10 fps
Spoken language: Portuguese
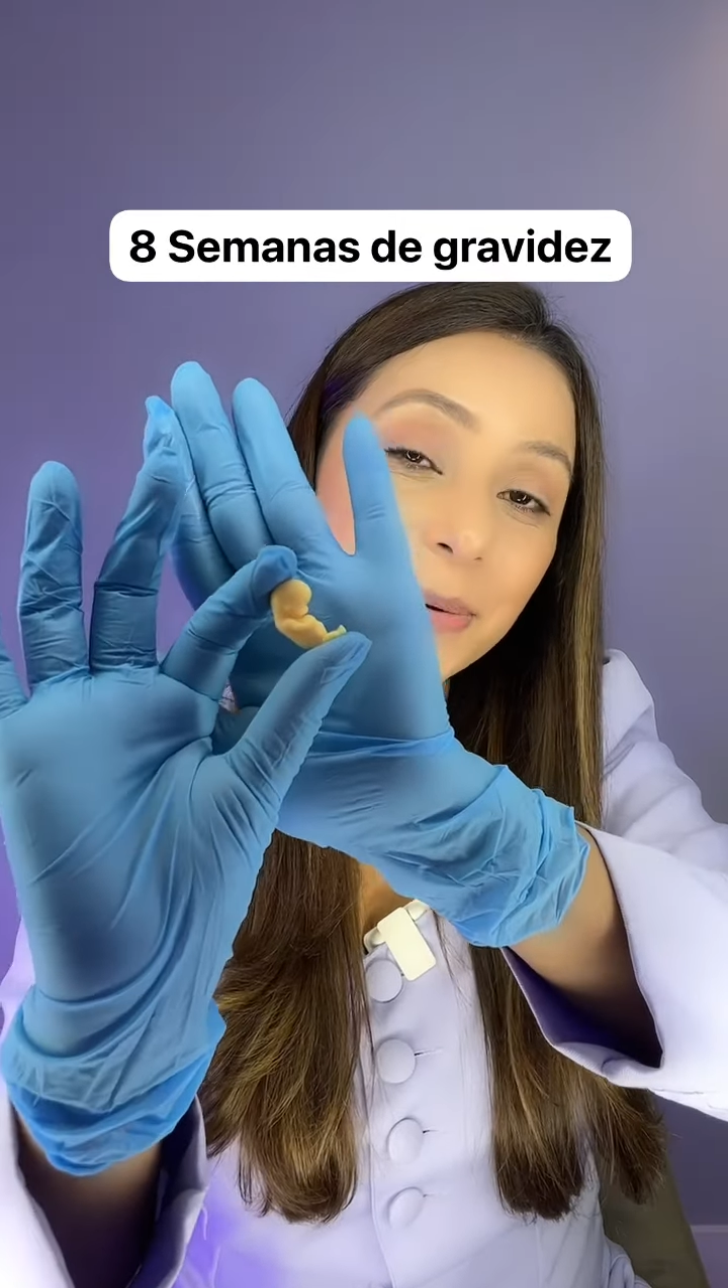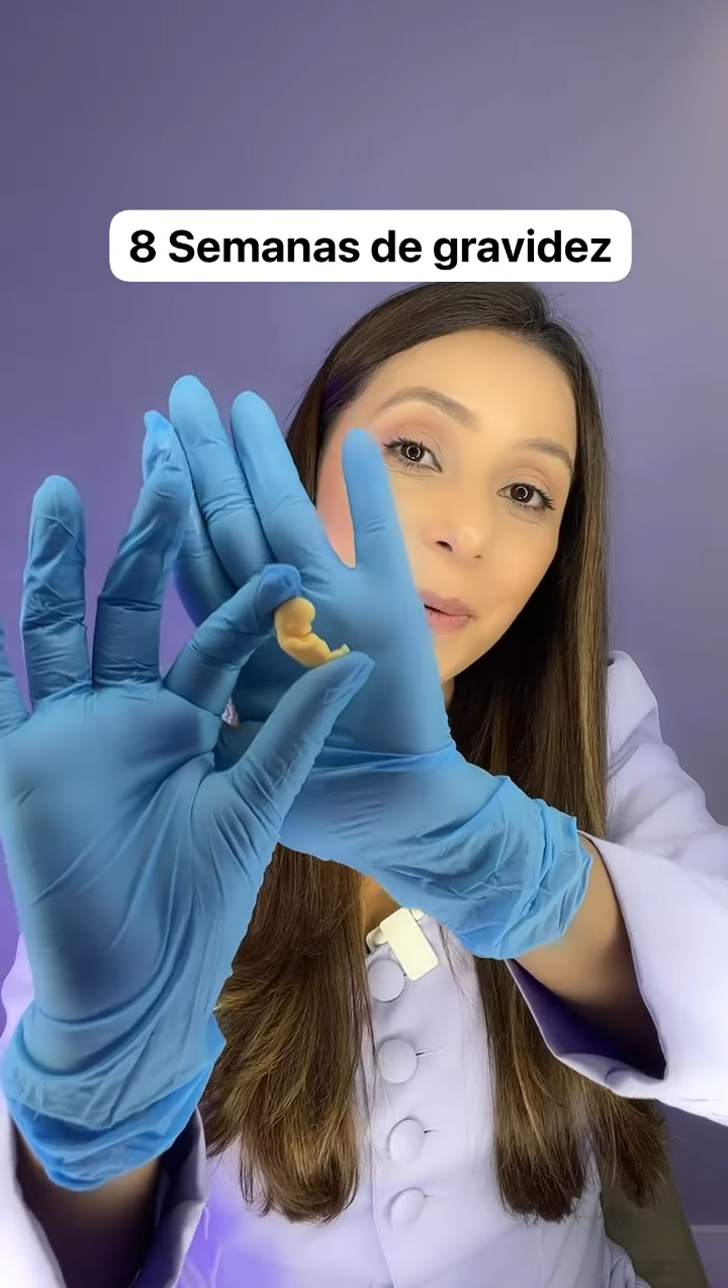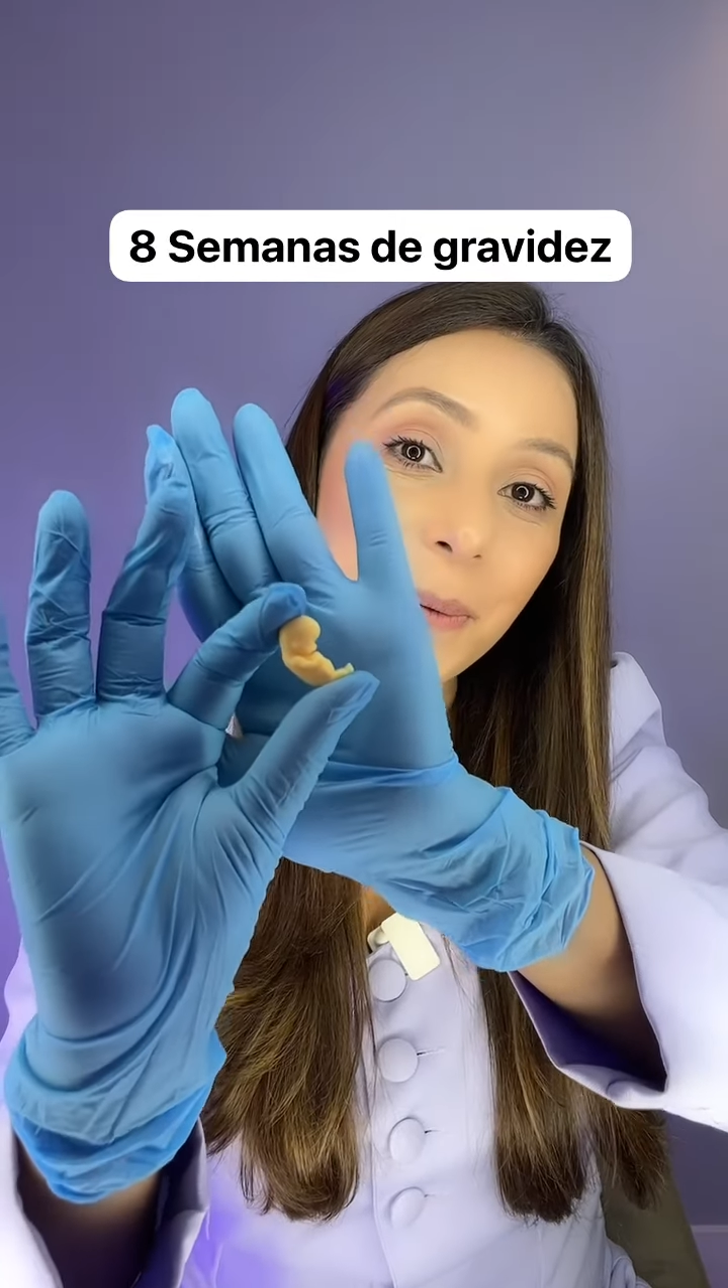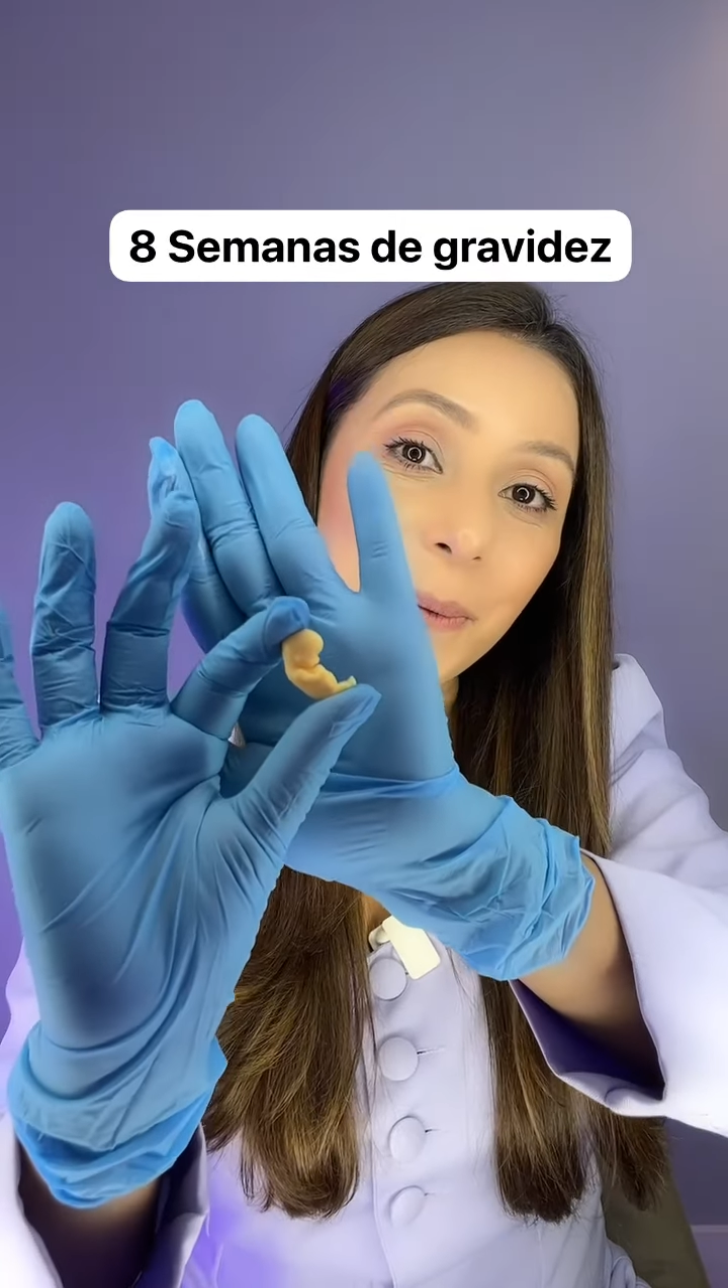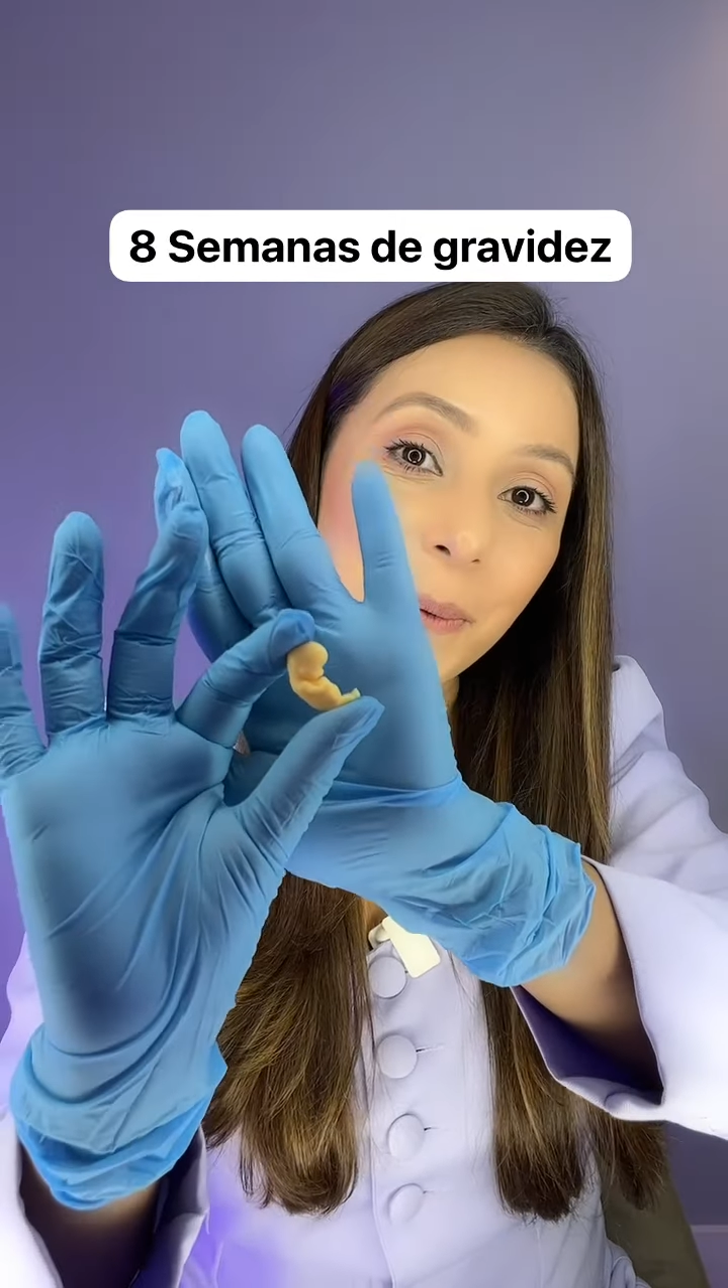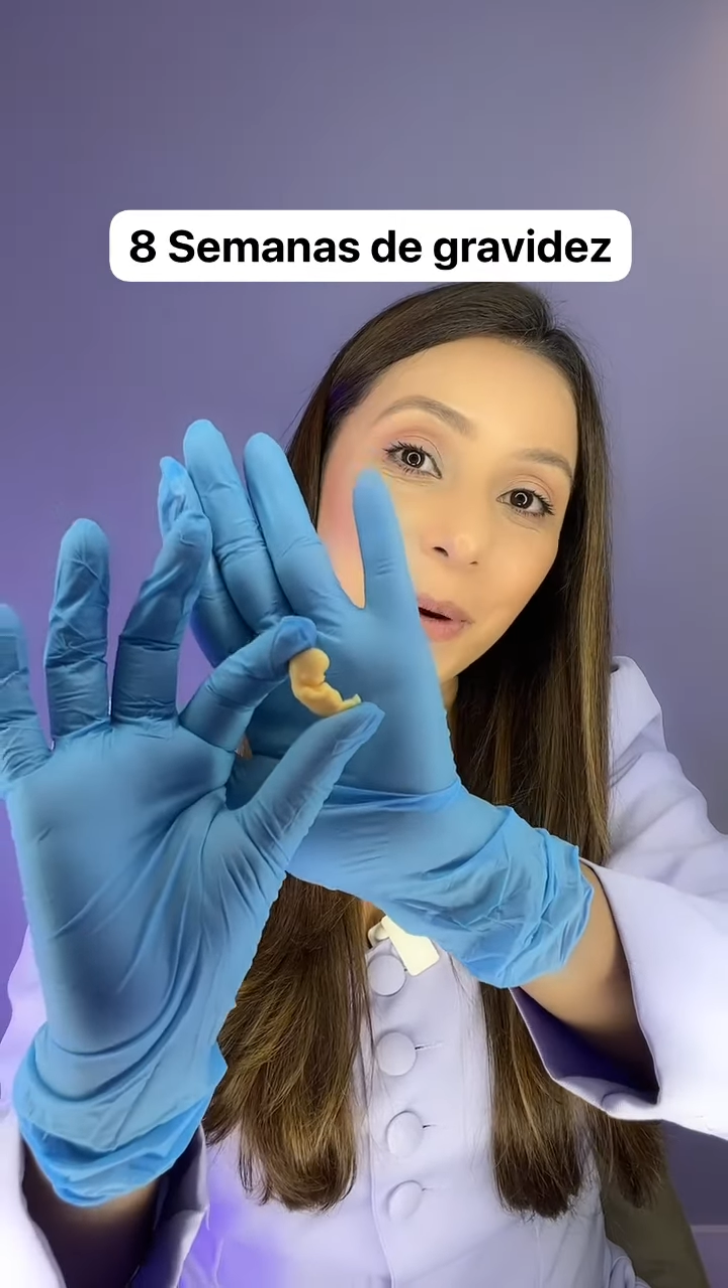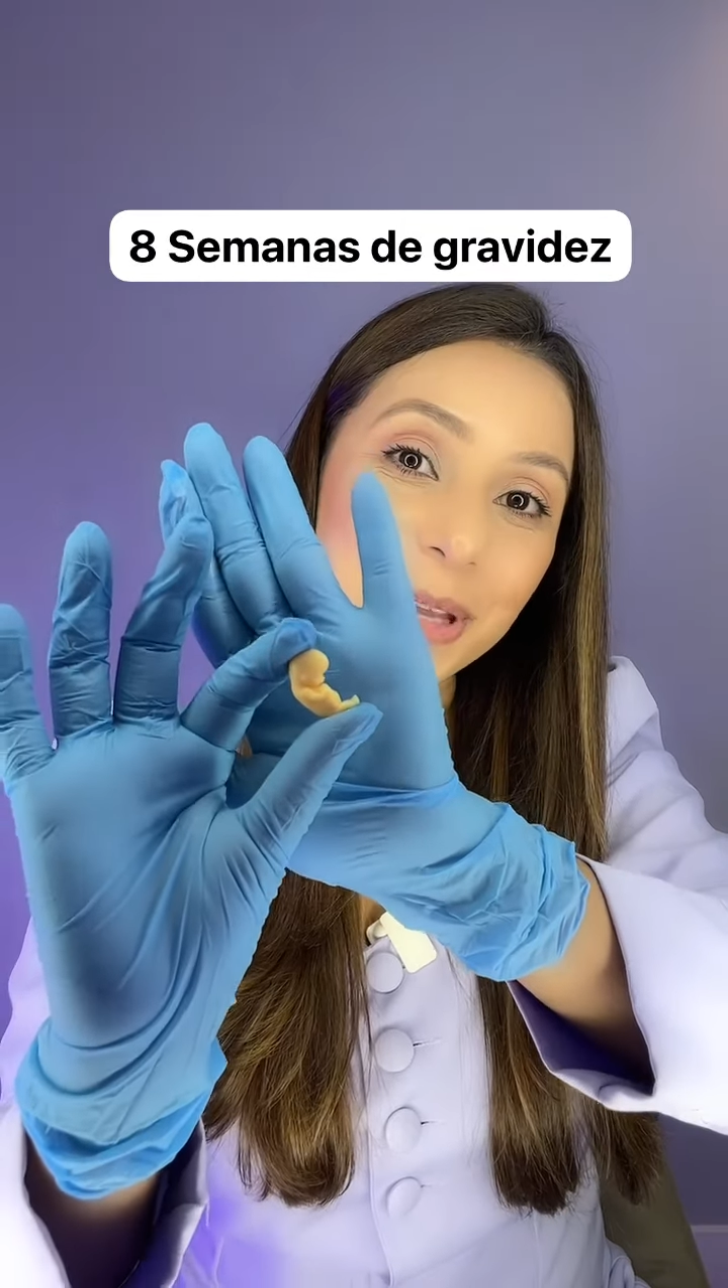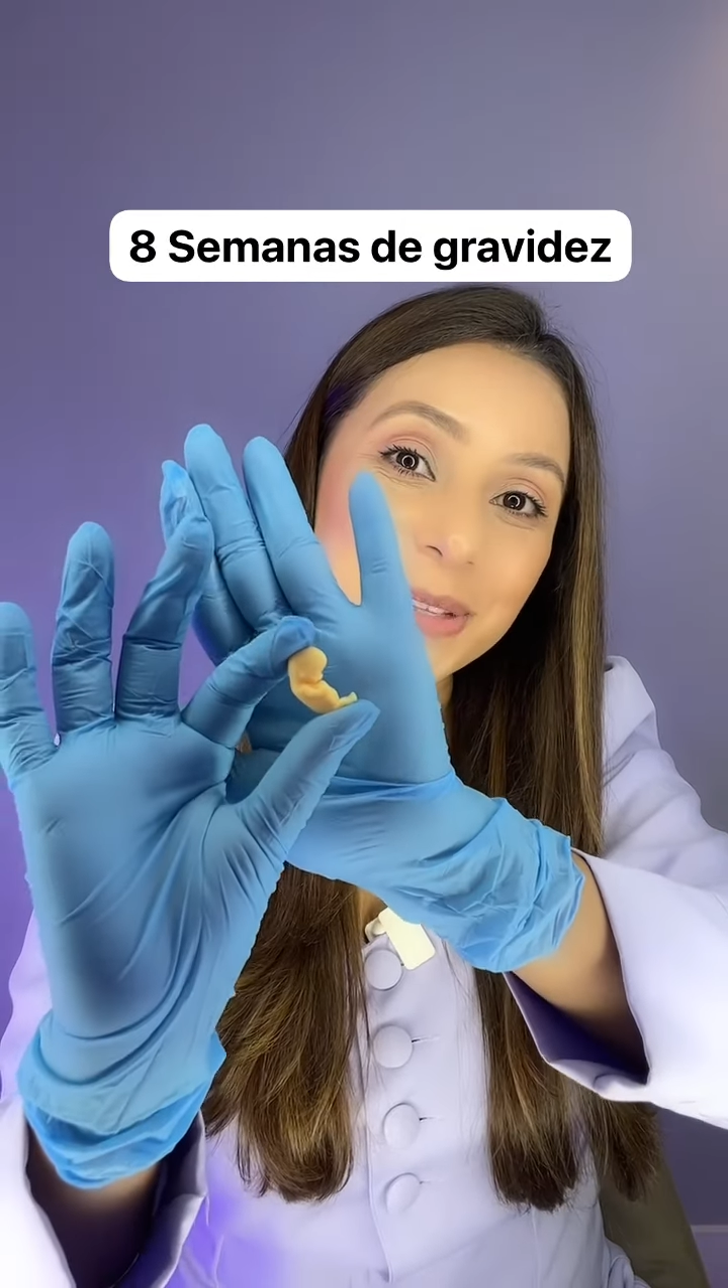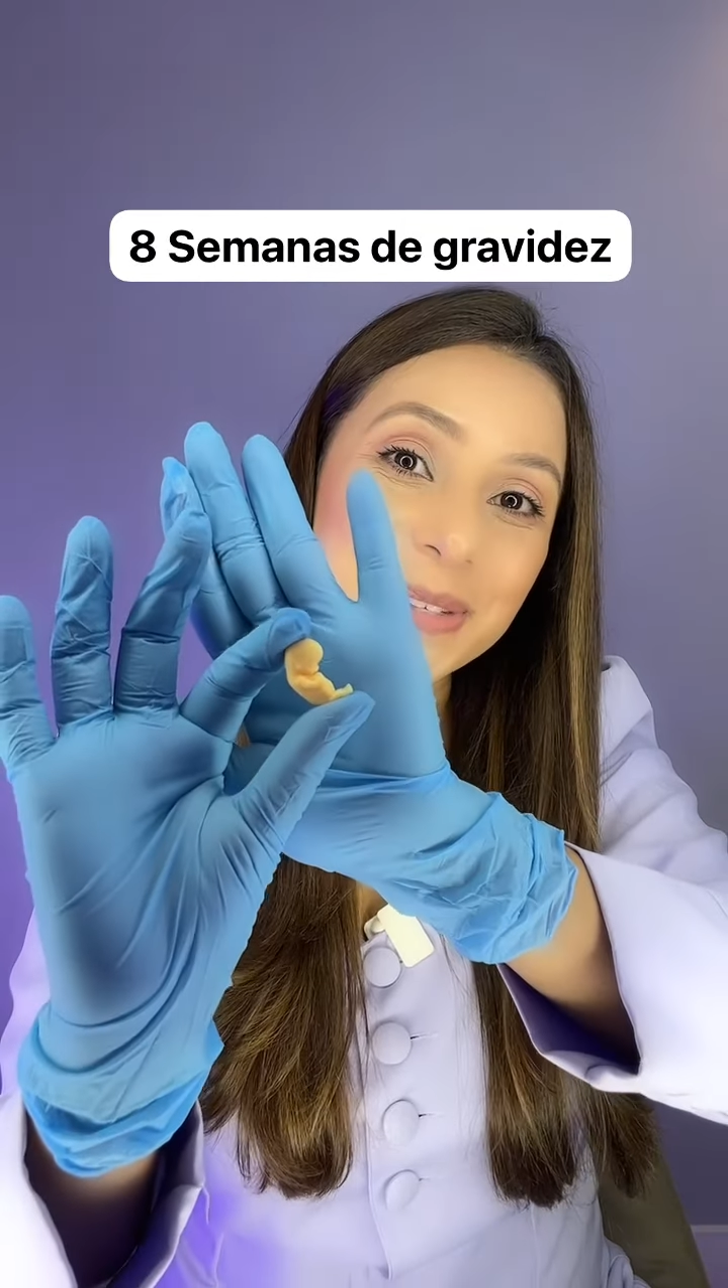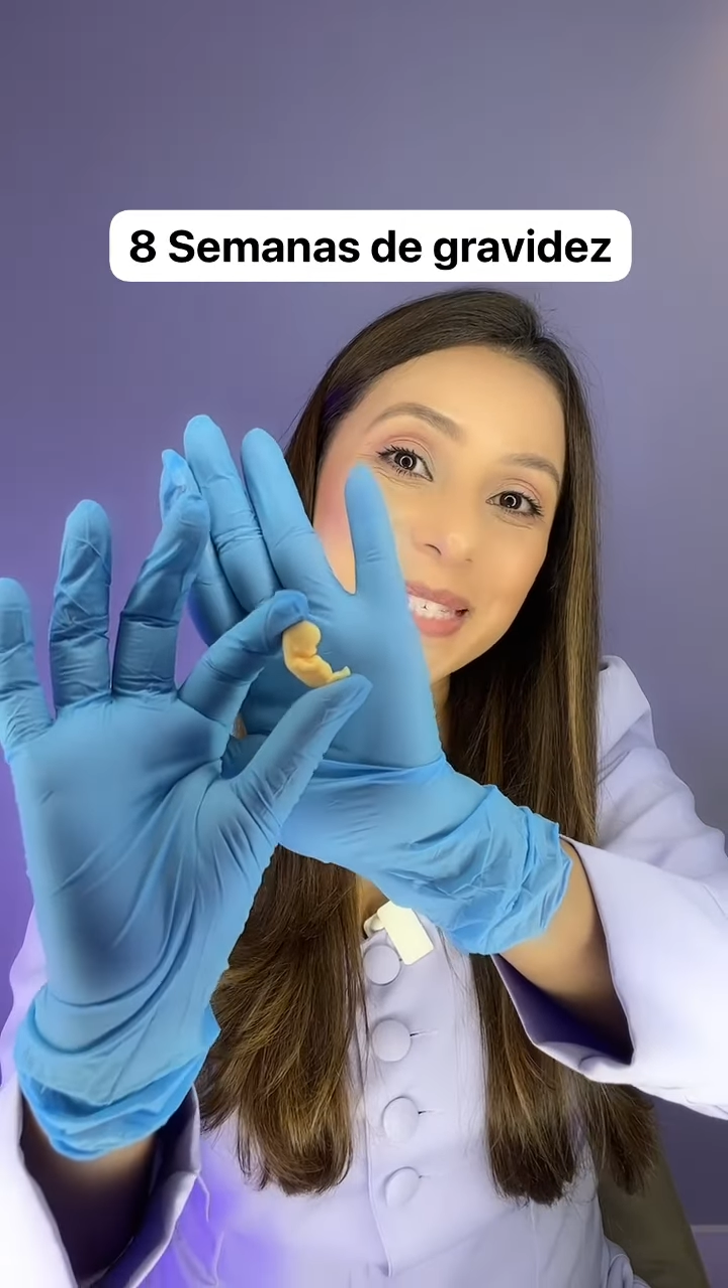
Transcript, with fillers: com oito